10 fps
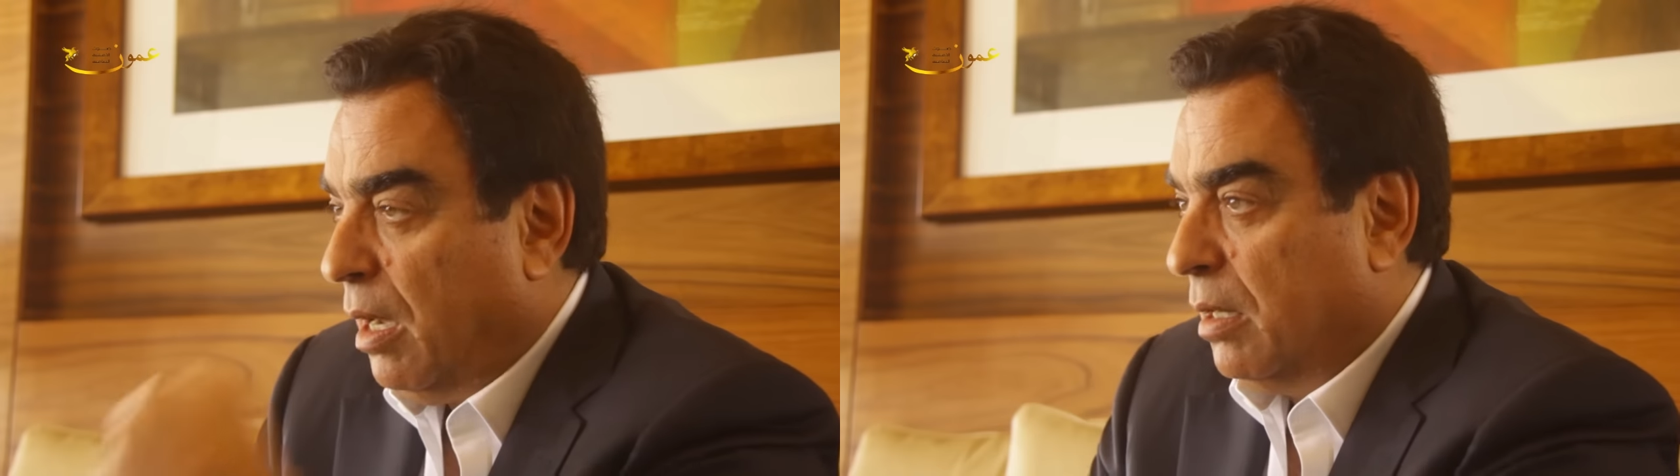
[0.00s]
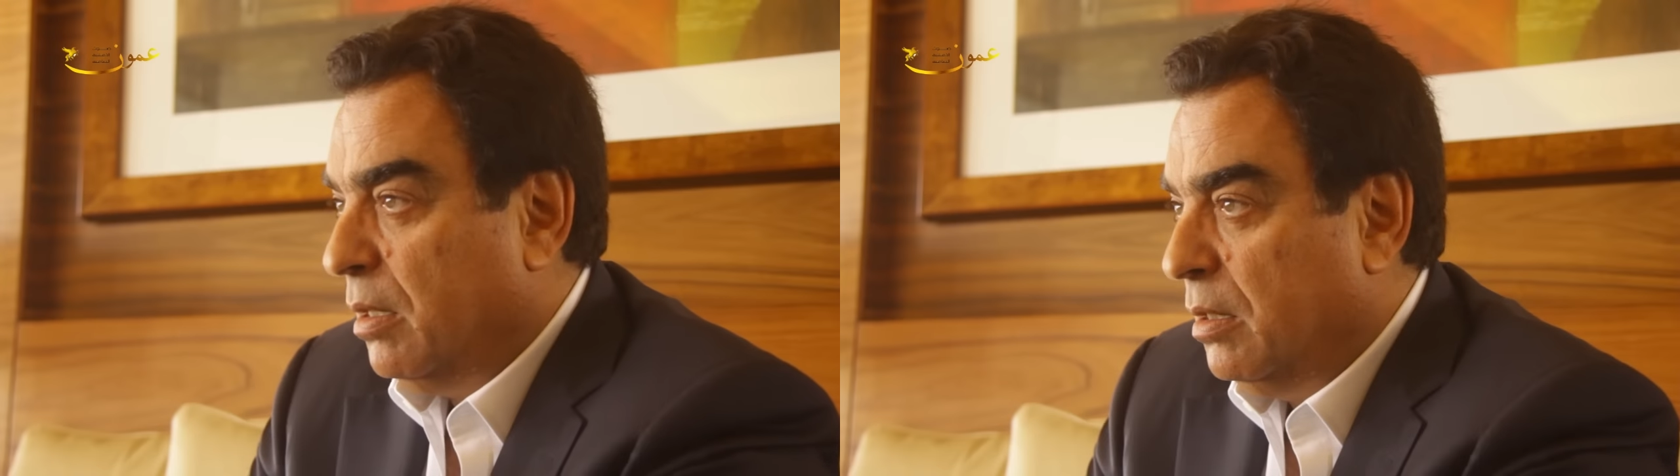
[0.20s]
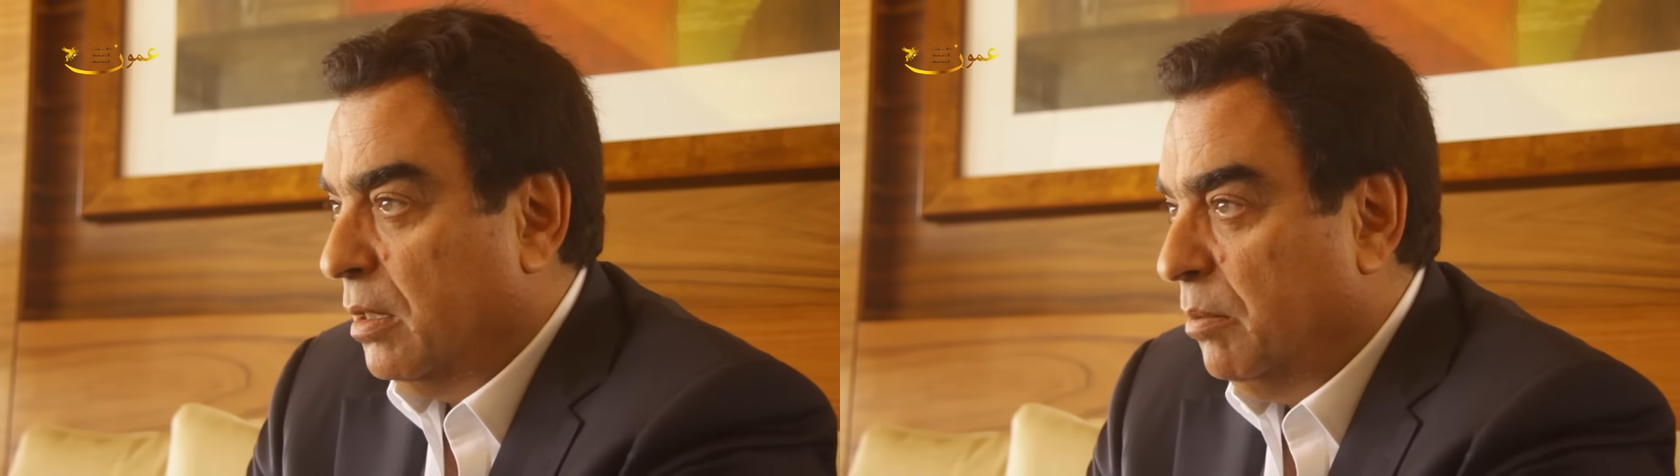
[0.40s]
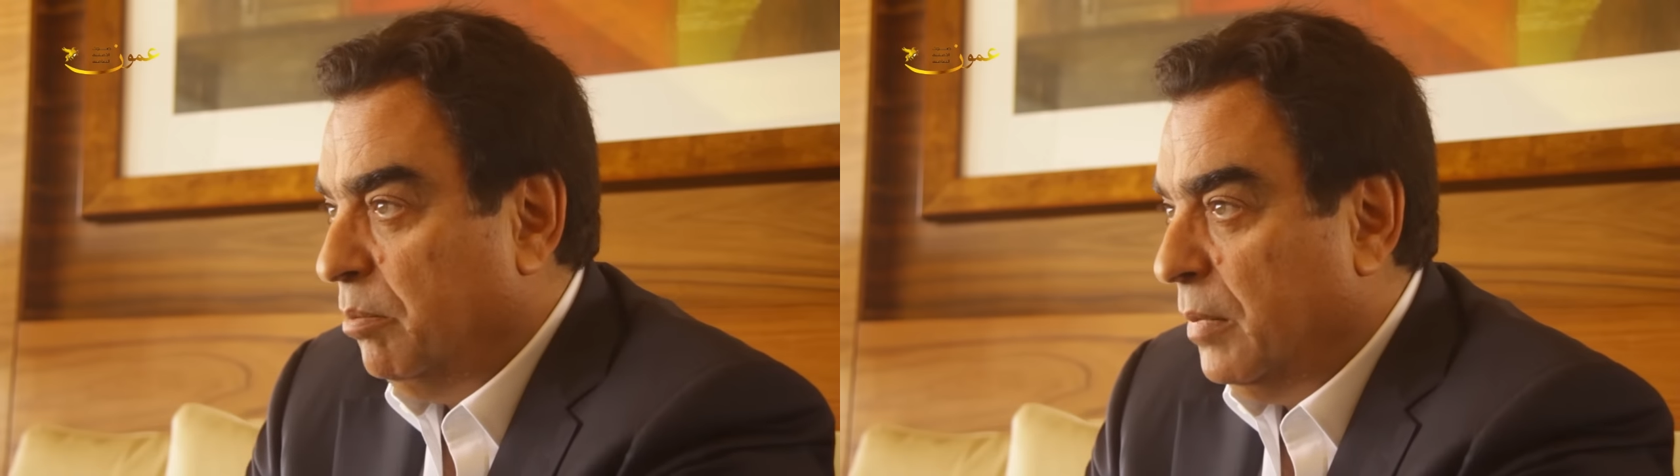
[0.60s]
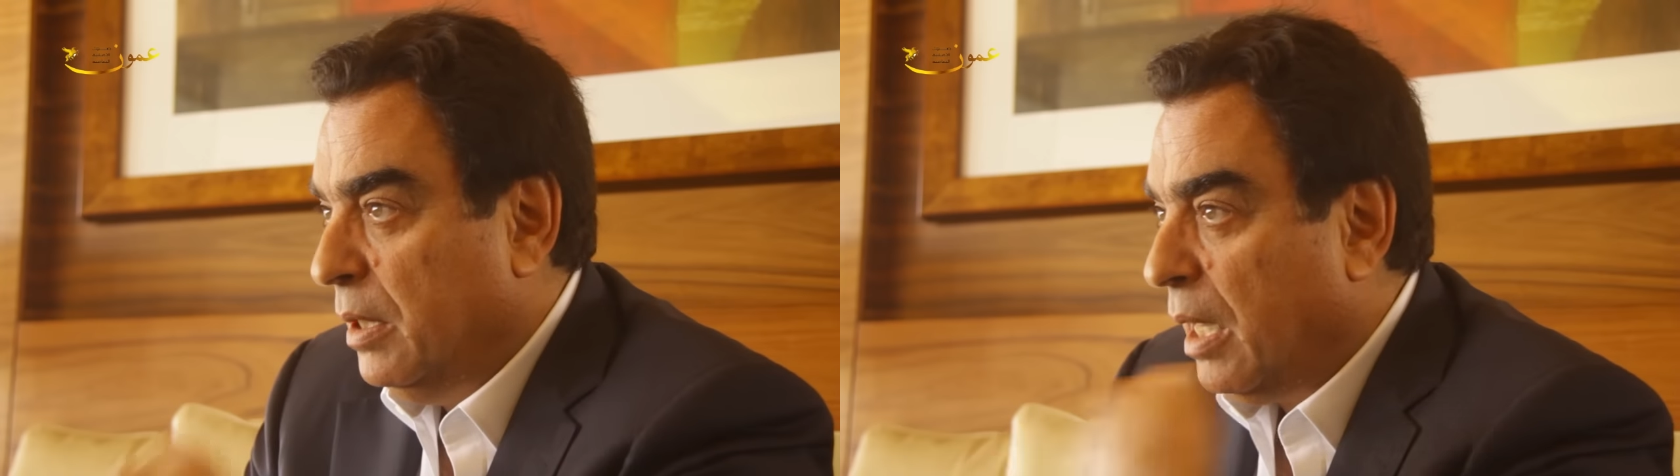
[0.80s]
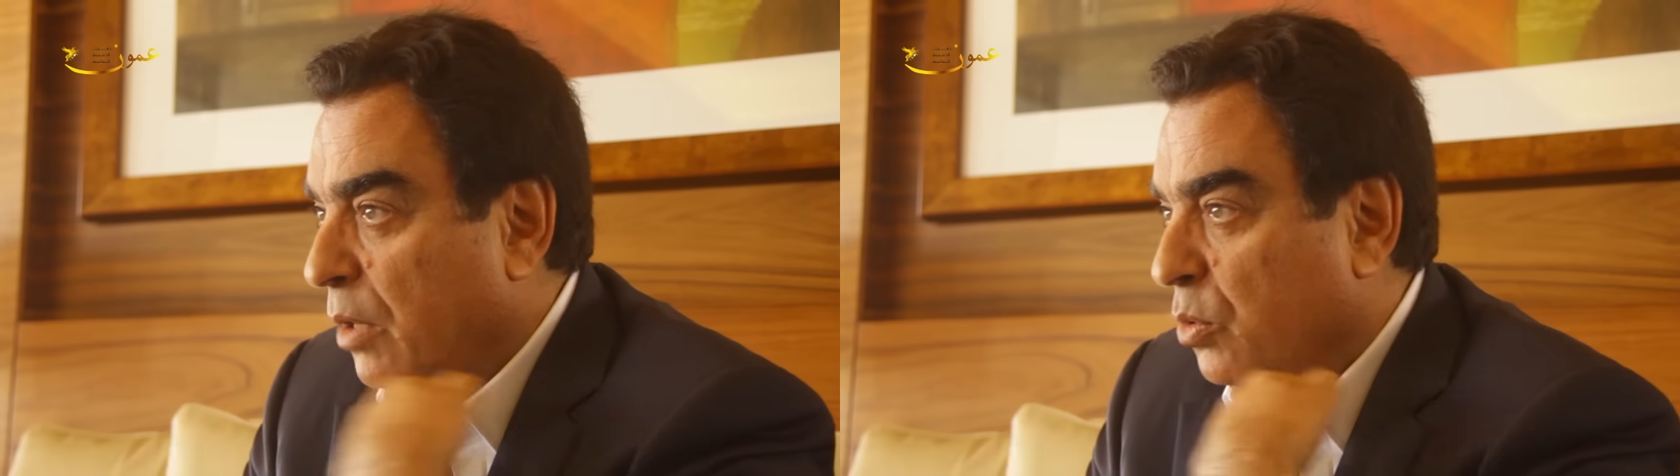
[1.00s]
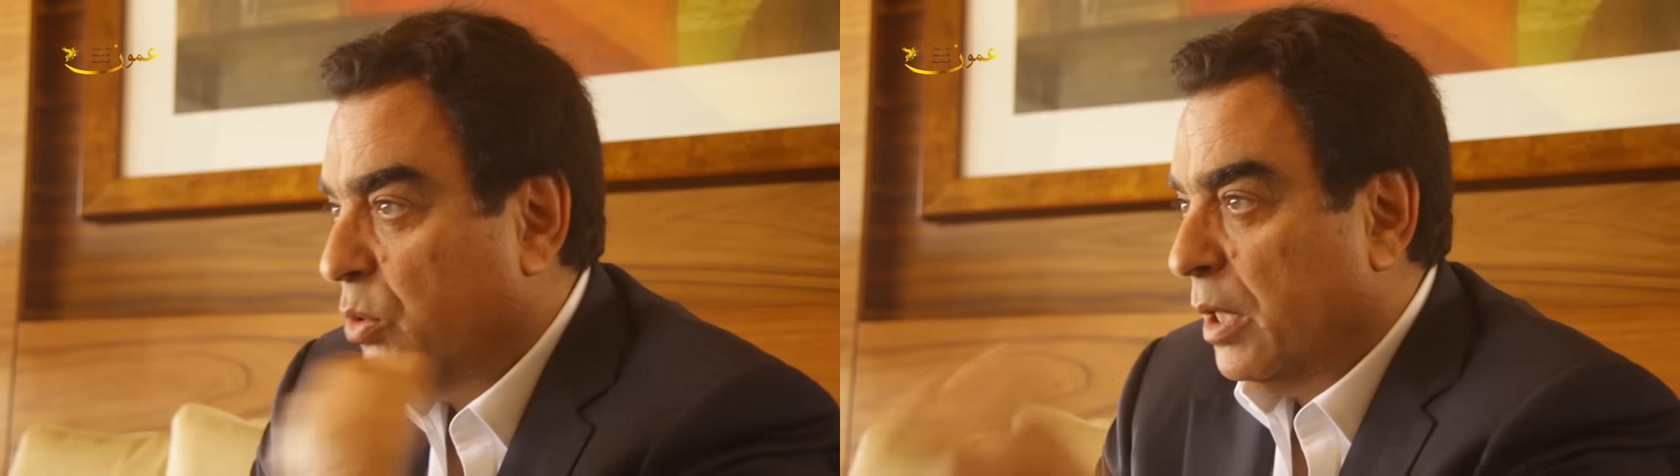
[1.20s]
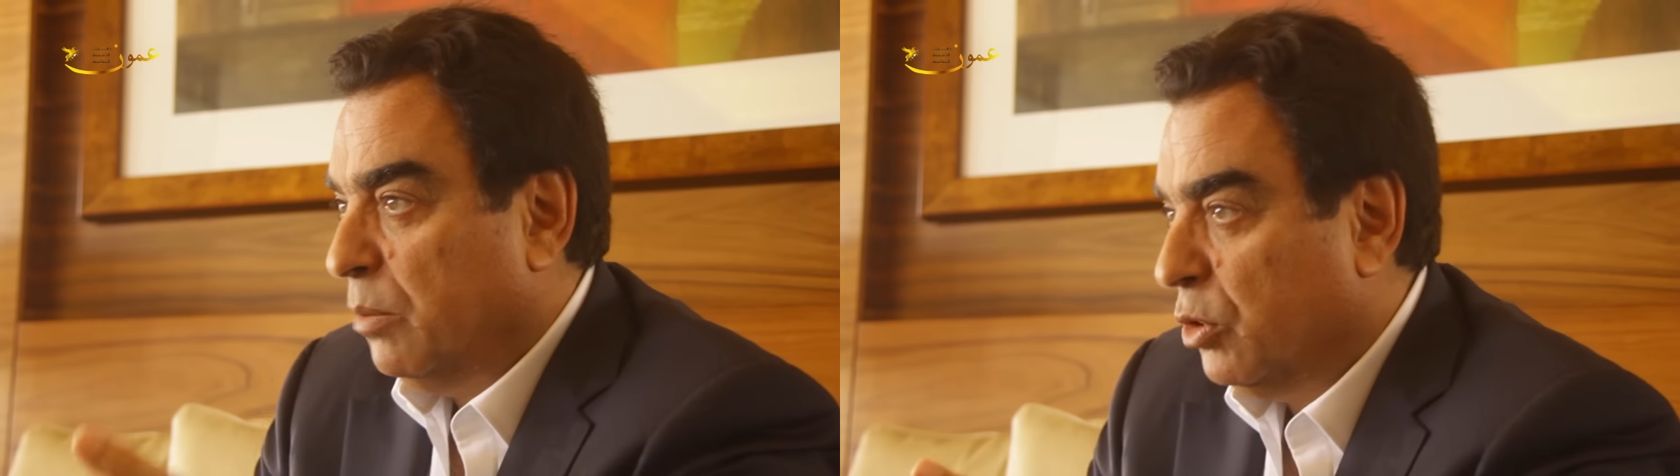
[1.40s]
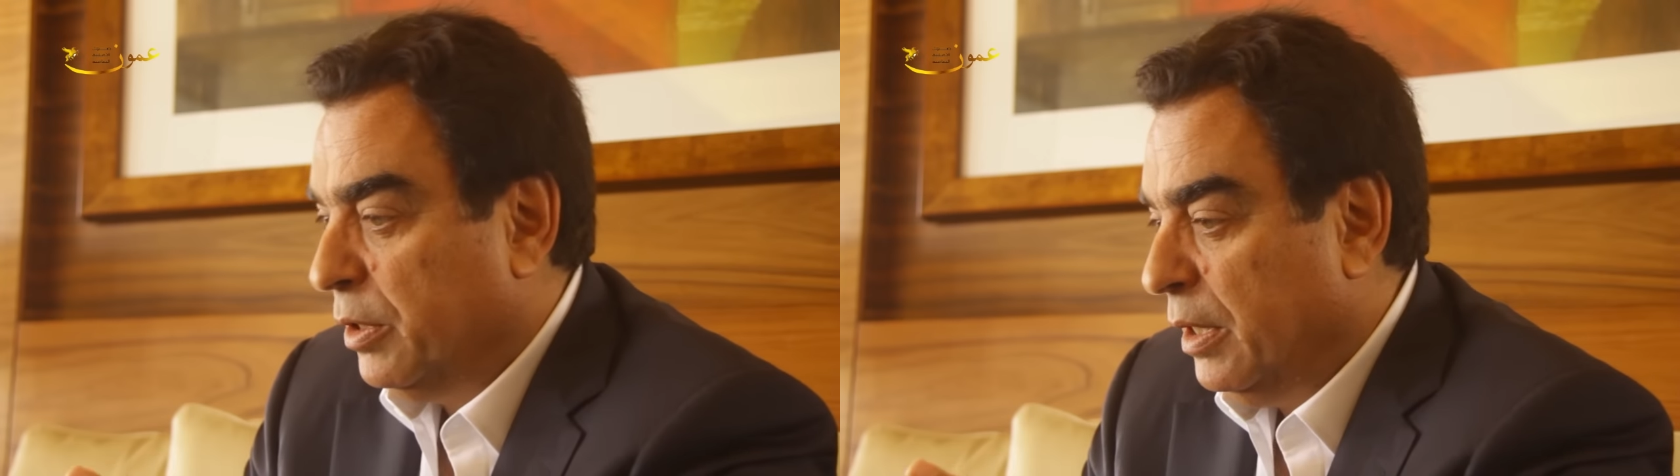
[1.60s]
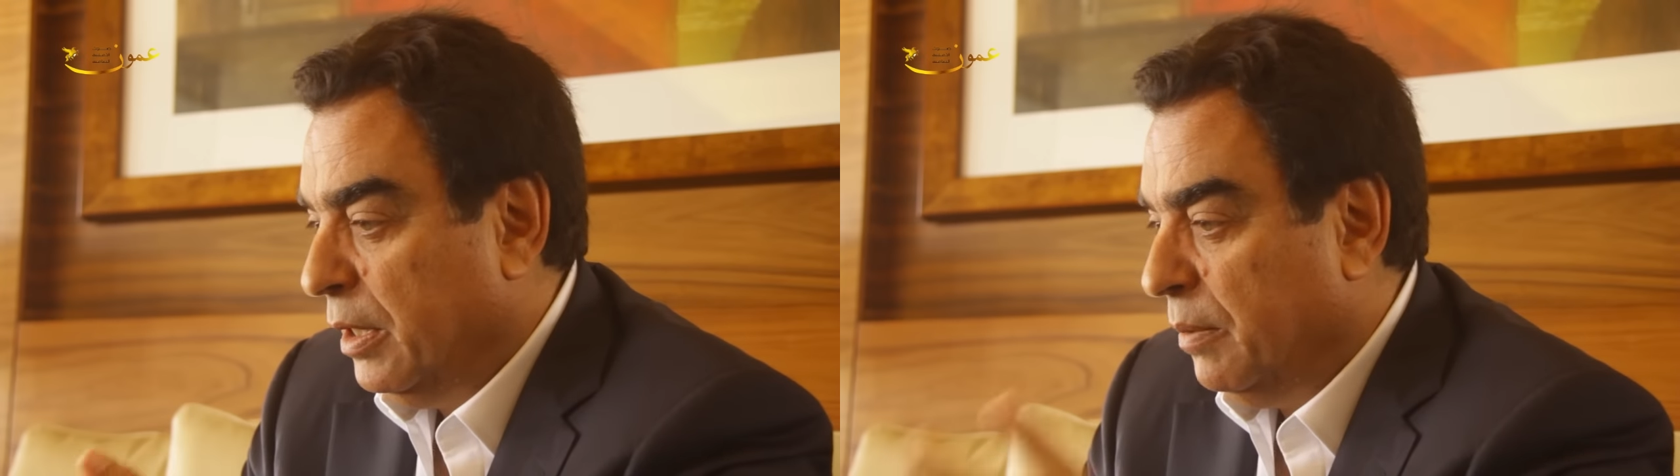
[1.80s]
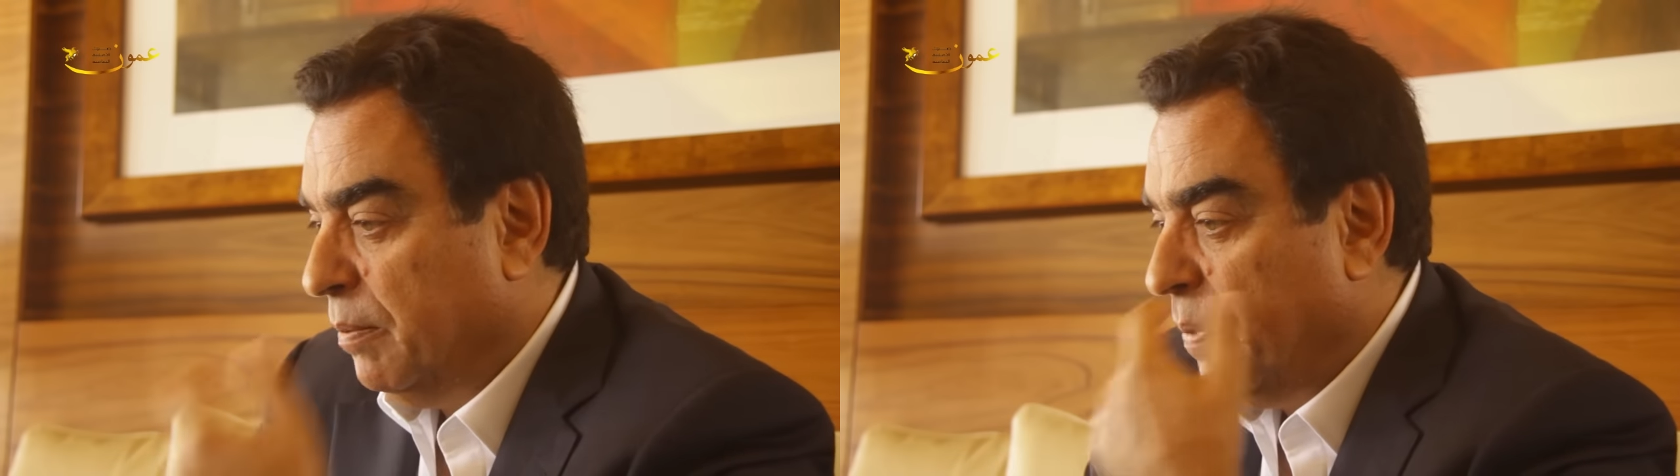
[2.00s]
حق نحن كنا المخطئين